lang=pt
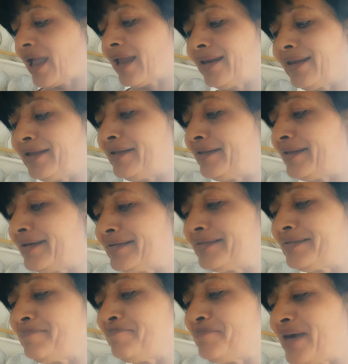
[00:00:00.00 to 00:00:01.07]
Linda
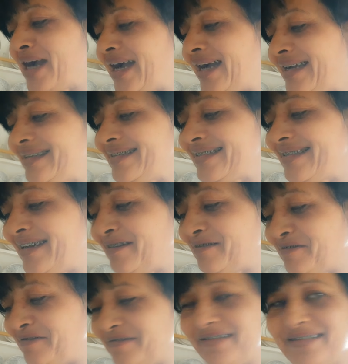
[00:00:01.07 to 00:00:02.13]
demais da
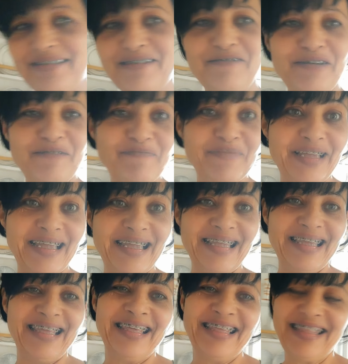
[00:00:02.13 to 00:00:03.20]
conta, eu amei.